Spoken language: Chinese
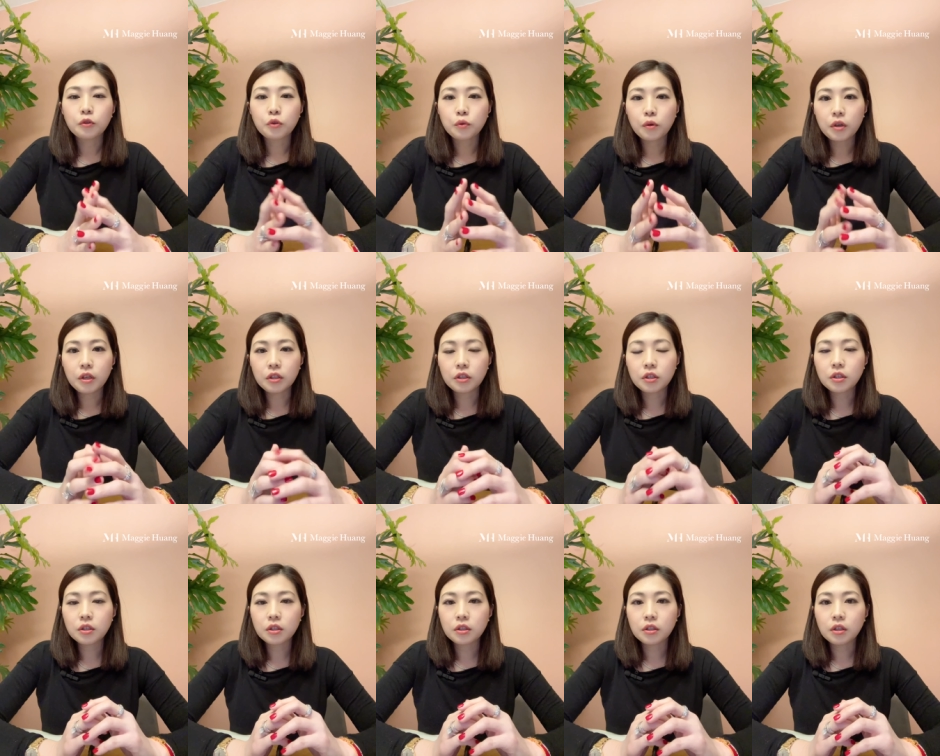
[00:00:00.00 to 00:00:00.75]
所以
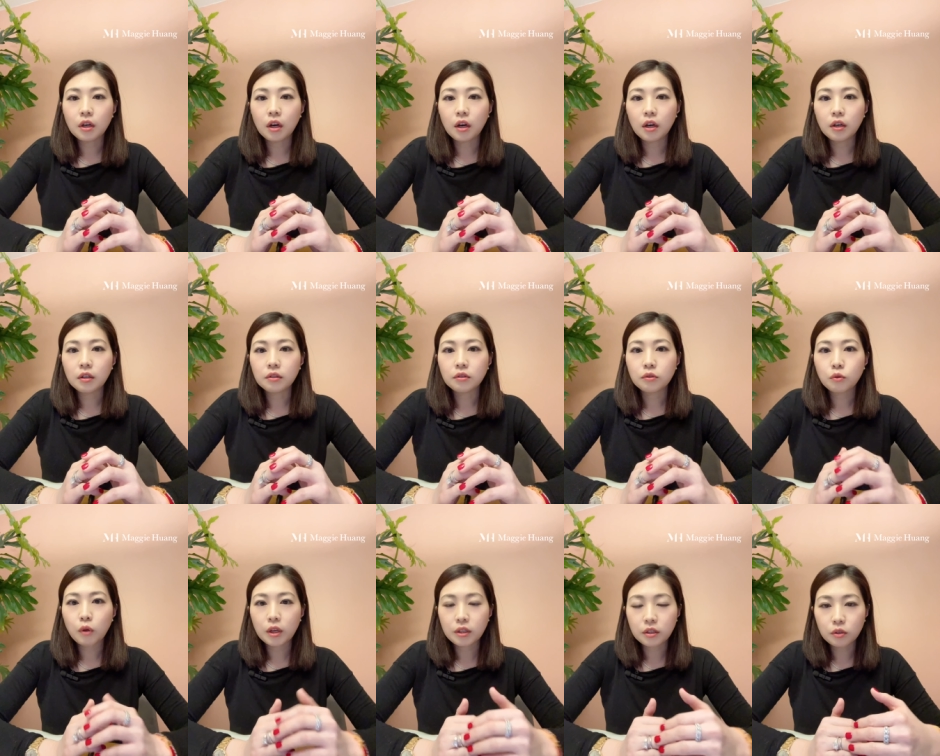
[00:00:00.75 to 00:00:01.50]
是呃，
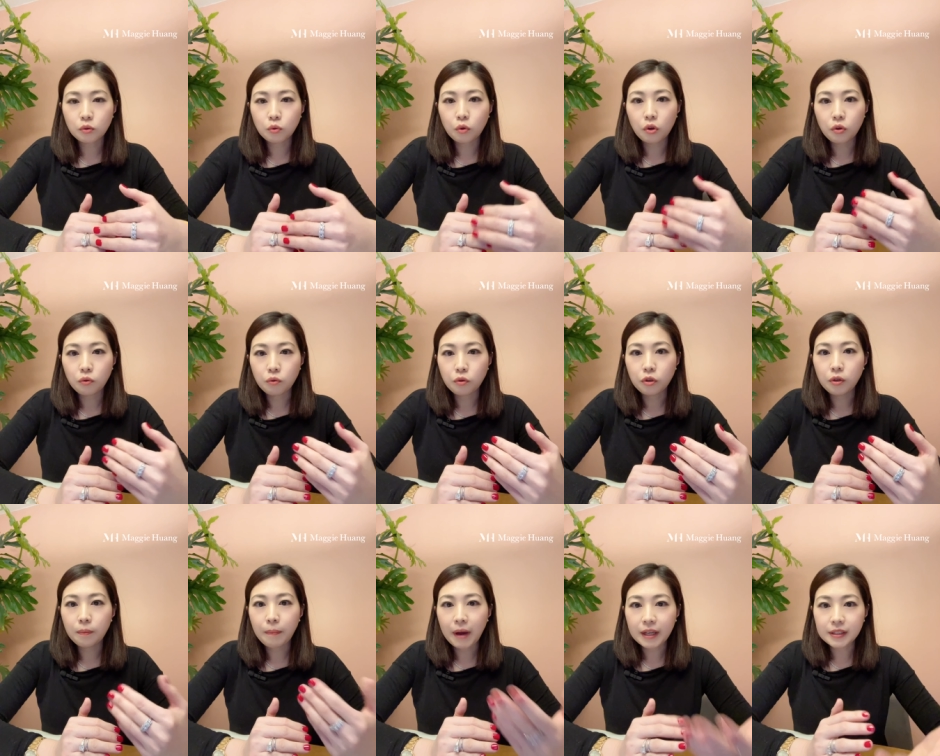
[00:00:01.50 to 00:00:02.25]
算是对于
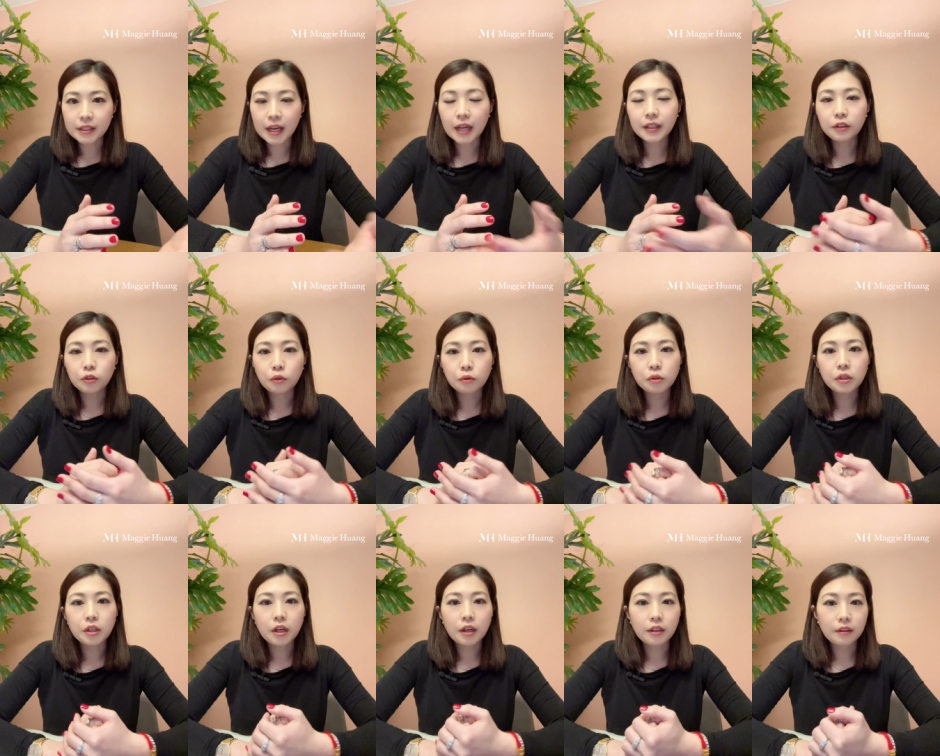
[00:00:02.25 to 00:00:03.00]
一般家庭都
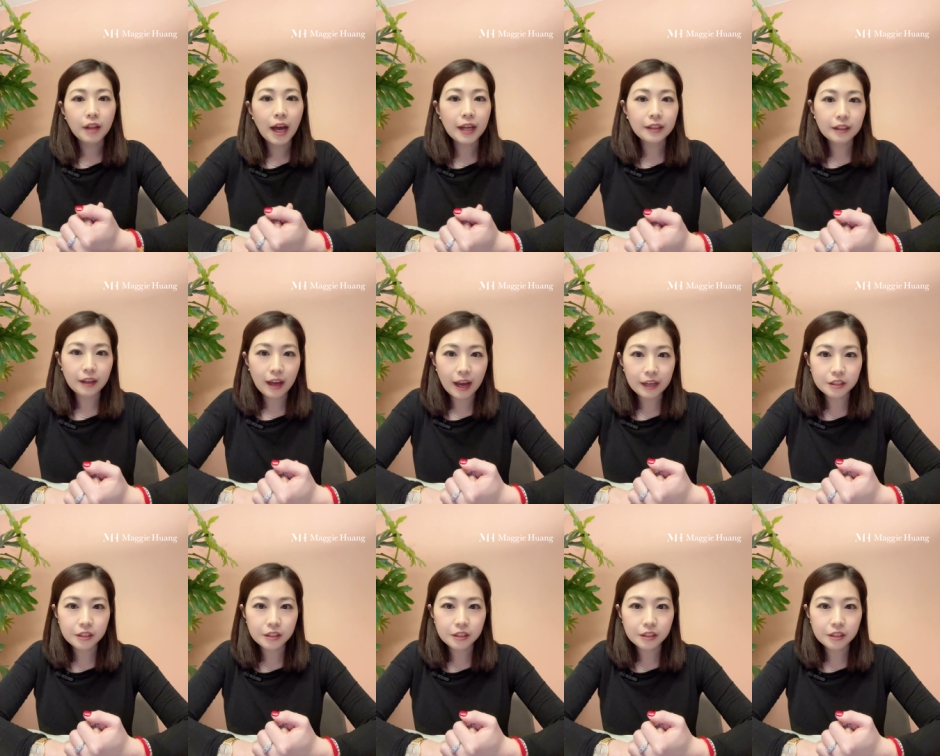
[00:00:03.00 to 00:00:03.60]
是一个很大的开